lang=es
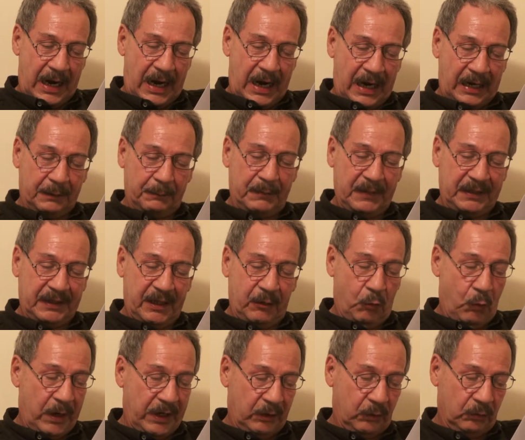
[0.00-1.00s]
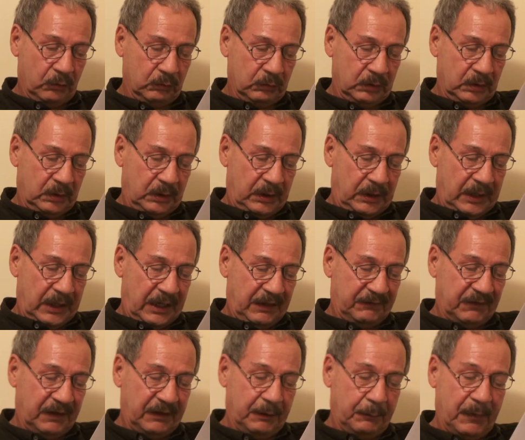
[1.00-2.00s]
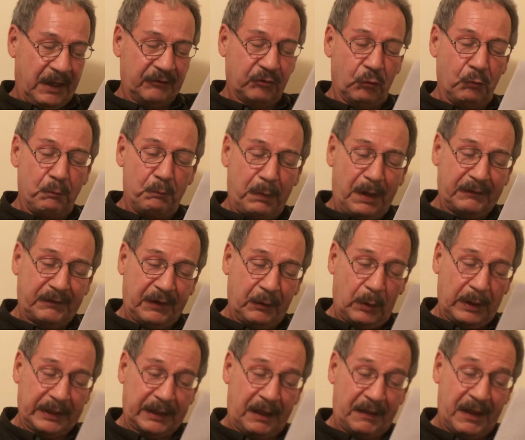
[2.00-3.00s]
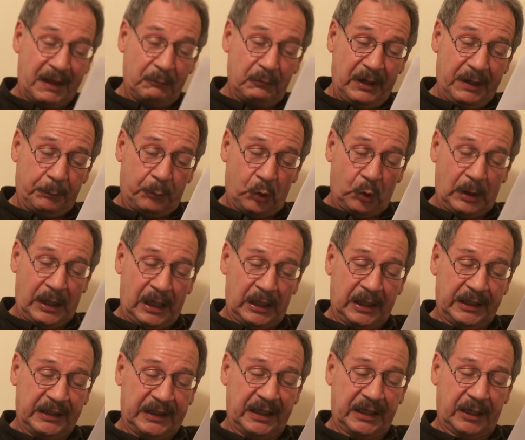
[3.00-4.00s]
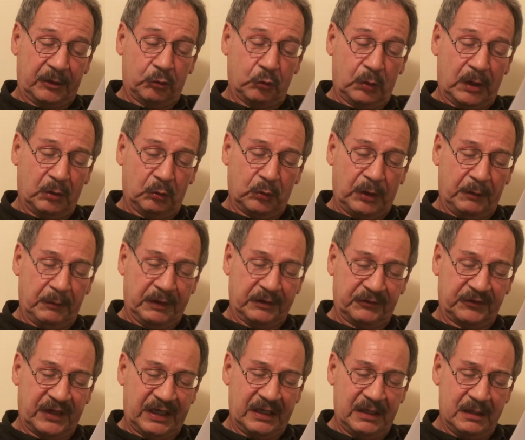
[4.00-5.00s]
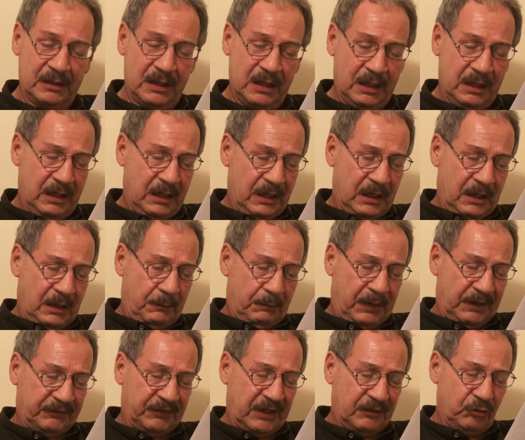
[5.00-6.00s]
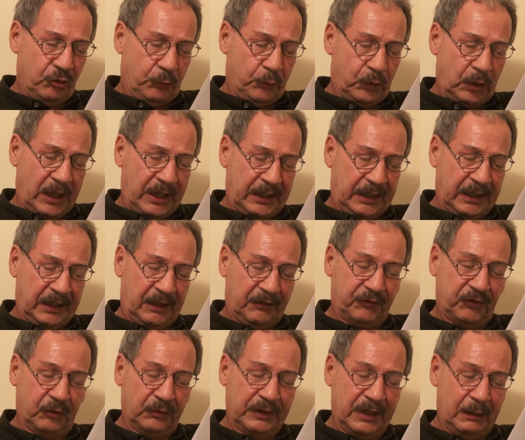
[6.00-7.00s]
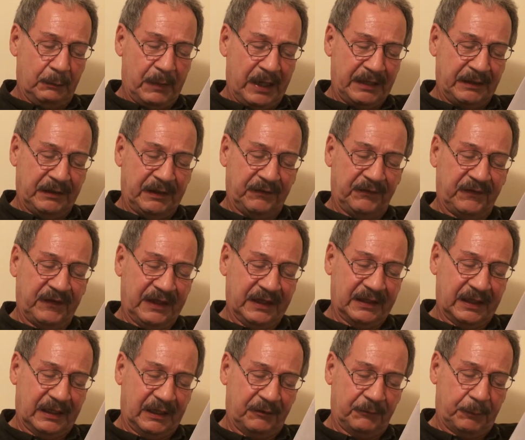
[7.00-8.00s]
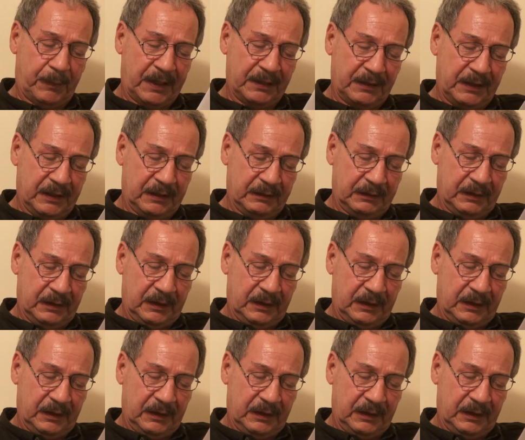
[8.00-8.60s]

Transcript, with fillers: Armas de juego es además un paseo agradable por la literatura universal, pasando por la generación del 27 en España,